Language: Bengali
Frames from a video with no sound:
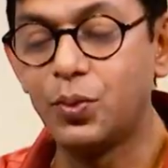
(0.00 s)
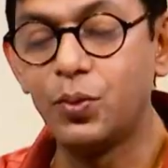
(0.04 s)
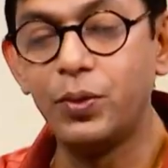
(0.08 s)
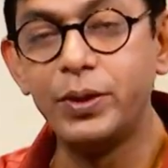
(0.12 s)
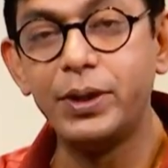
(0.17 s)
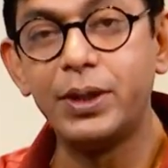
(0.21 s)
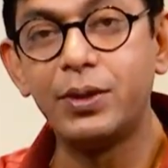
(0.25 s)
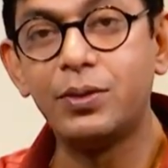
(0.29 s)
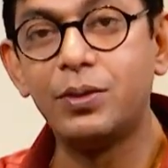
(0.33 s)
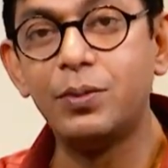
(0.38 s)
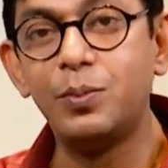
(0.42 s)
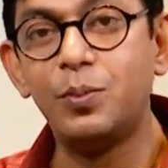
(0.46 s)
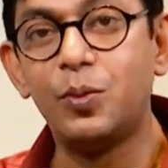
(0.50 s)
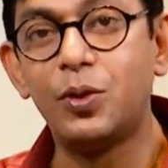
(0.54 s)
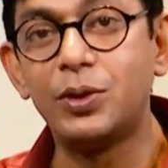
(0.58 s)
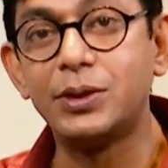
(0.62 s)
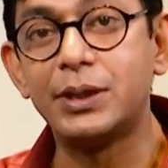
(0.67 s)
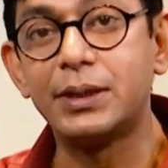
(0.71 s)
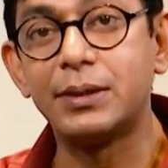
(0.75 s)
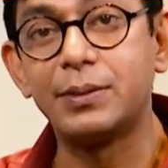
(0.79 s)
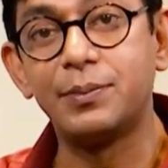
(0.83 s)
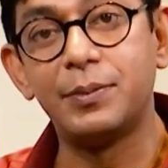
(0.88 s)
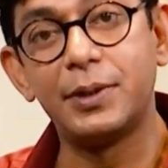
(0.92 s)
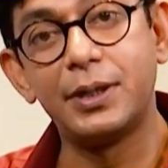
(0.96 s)
তো ওইটা খুব
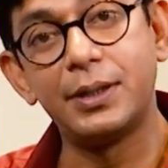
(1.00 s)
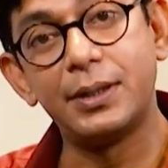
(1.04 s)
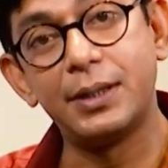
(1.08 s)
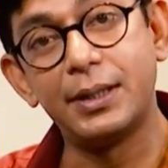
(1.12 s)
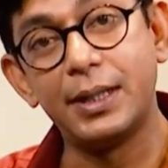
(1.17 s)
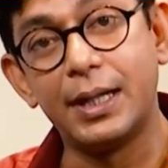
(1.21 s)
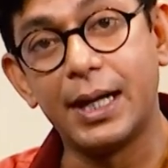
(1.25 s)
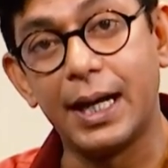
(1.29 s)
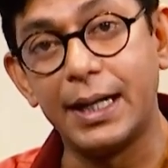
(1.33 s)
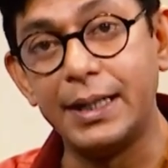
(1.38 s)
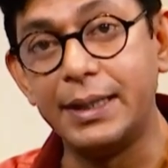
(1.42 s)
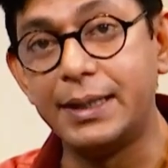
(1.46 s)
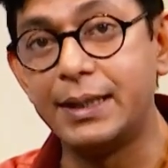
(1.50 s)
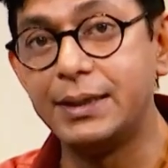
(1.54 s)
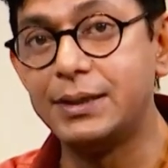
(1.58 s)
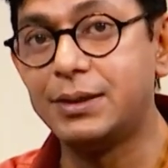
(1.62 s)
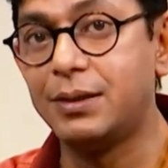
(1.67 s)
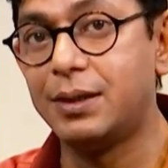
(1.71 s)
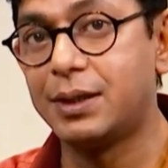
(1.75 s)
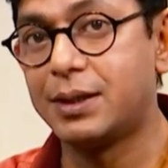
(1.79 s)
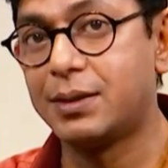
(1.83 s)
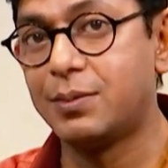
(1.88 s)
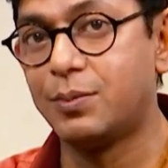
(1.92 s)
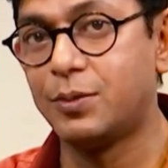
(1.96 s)
মজার মানে গাড়িটাই
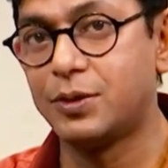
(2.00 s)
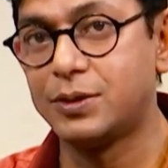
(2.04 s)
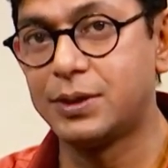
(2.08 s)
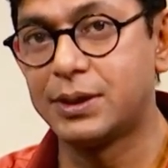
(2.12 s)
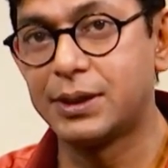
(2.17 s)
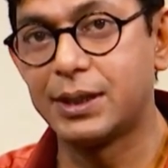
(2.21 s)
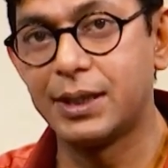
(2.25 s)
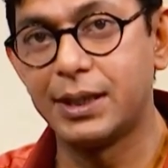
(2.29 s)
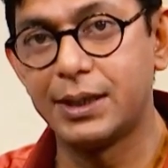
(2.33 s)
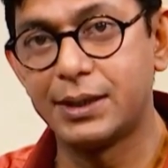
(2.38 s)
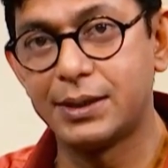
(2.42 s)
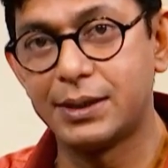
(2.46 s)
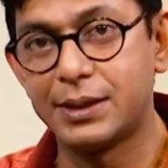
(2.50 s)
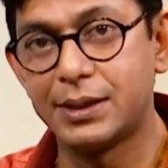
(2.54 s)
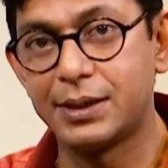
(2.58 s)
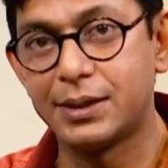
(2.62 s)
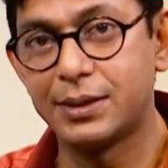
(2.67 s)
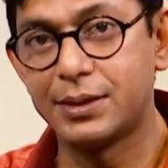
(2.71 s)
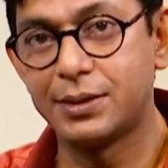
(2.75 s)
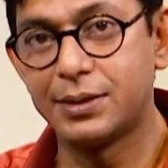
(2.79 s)
ছিল একটা মজার ক্যারেক্টার